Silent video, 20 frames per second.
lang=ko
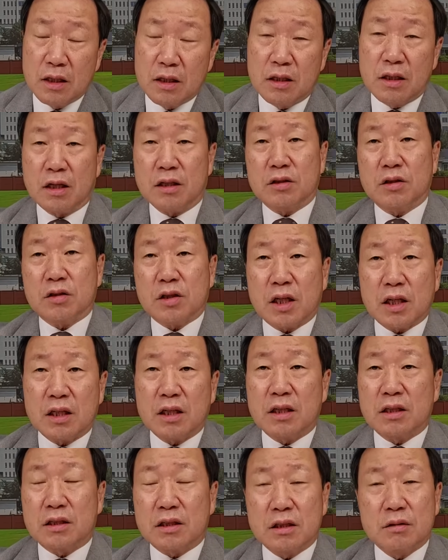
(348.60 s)
그래서
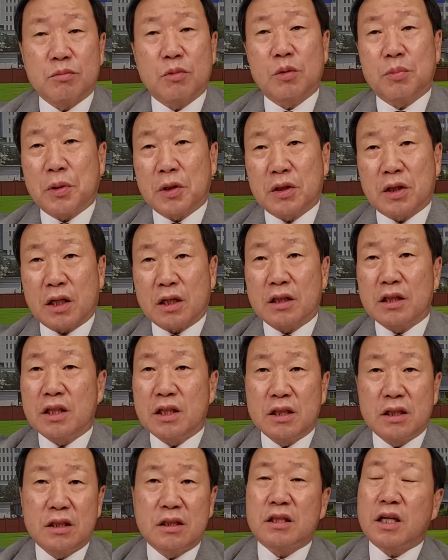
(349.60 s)
자기네들은 뭐 별다른
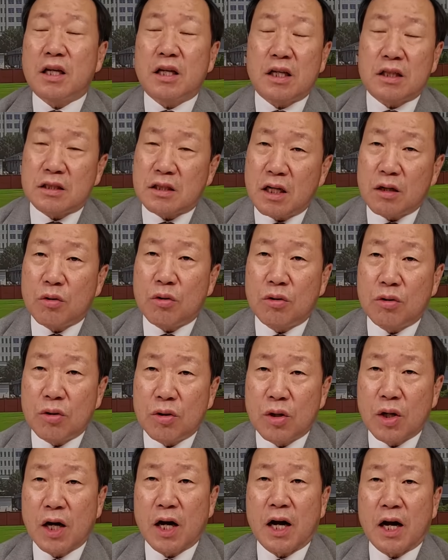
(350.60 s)
이의를 제기하지
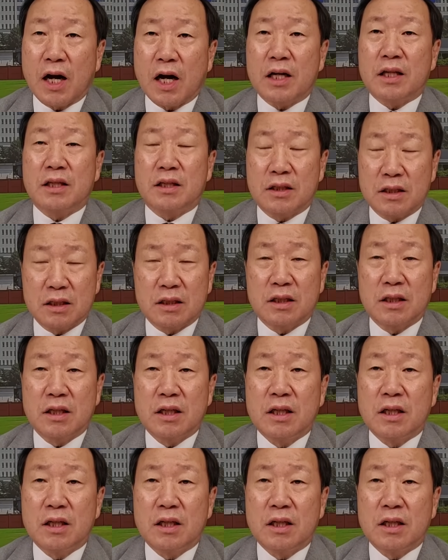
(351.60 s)
않고 아 이거는